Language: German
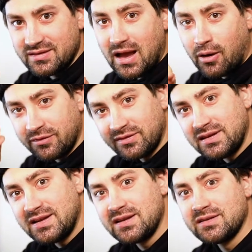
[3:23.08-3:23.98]
die
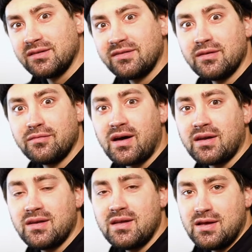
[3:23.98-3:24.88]
außenliegenden
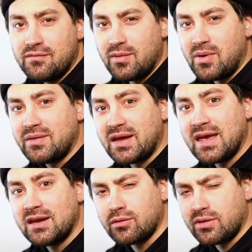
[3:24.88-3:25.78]
Ziffern, wenn man
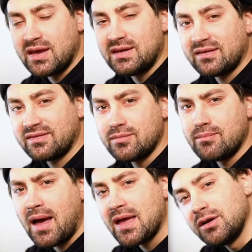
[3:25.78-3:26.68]
erkennt, okay, das sind
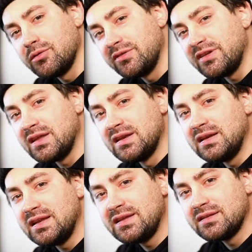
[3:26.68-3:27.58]
Meilen und die
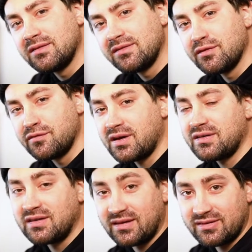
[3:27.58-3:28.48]
innenliegenden
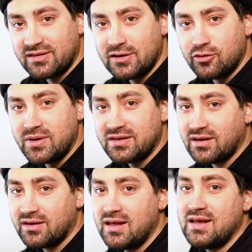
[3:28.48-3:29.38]
Ziffern, das sind
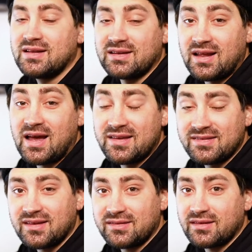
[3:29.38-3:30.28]
Kilometern, dann
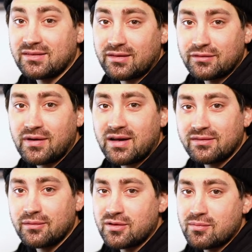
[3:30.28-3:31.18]
heißt das, dass das
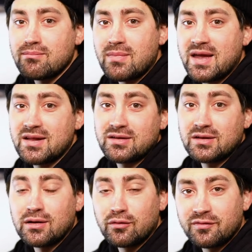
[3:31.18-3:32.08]
Fahrzeug in Meilen
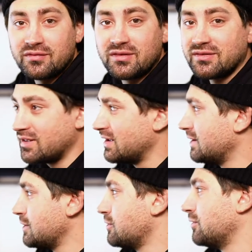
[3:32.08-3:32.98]
gelaufen ist.
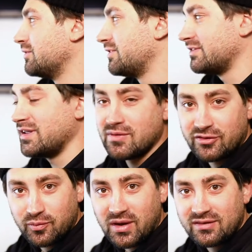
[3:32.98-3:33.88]
Und
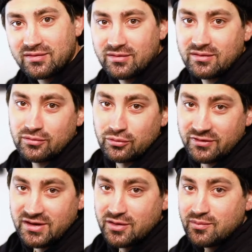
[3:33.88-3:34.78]
dementsprechend
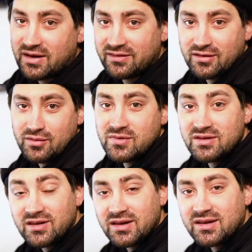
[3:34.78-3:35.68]
notieren manche im
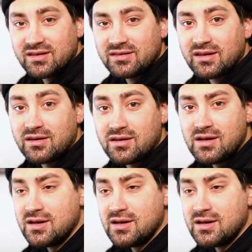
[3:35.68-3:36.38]
Internet dann